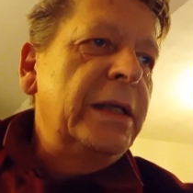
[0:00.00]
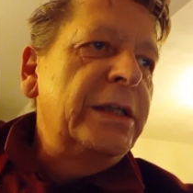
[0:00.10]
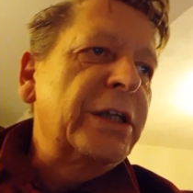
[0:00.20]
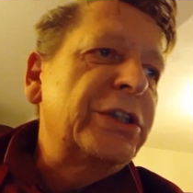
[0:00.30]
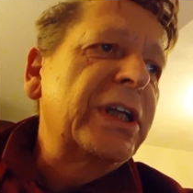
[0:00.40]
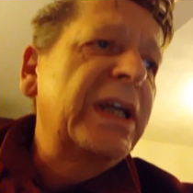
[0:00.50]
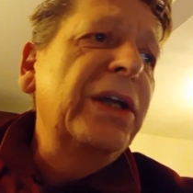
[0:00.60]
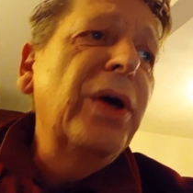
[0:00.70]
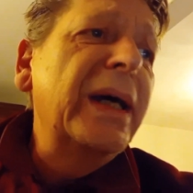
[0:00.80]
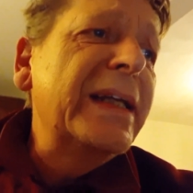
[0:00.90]
Sachez qu'il
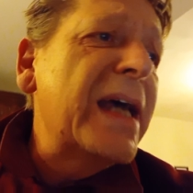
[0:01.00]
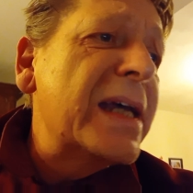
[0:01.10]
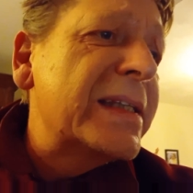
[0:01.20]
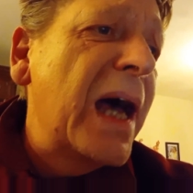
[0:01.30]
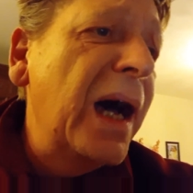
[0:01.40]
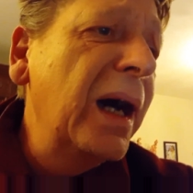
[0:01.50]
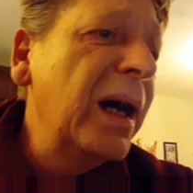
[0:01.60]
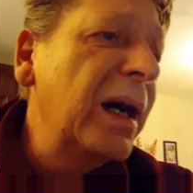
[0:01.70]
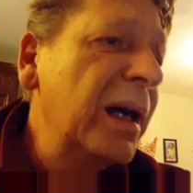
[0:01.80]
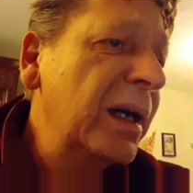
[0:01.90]
y aura des
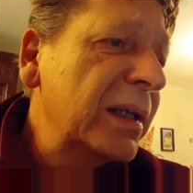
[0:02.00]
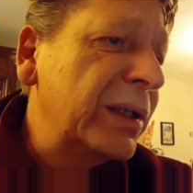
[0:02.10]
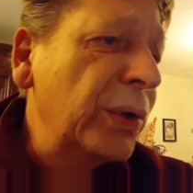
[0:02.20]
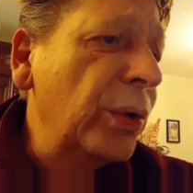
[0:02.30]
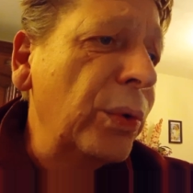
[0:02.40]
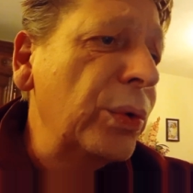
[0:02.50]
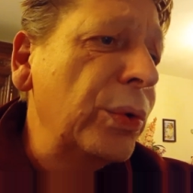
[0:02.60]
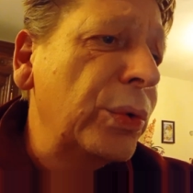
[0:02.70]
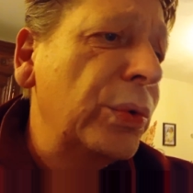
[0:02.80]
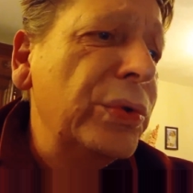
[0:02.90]
hasards qui auront le
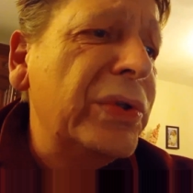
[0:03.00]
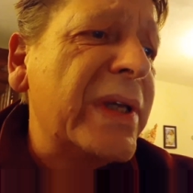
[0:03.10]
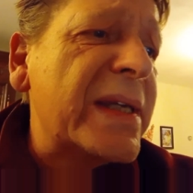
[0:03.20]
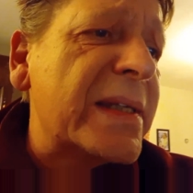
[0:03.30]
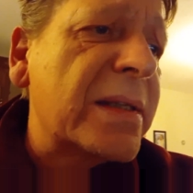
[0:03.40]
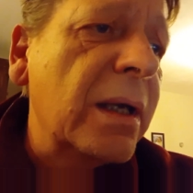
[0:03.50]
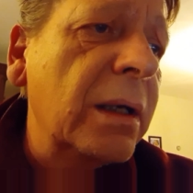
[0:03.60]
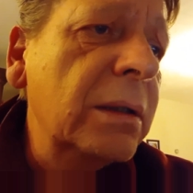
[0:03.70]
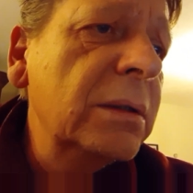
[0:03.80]
goût du destin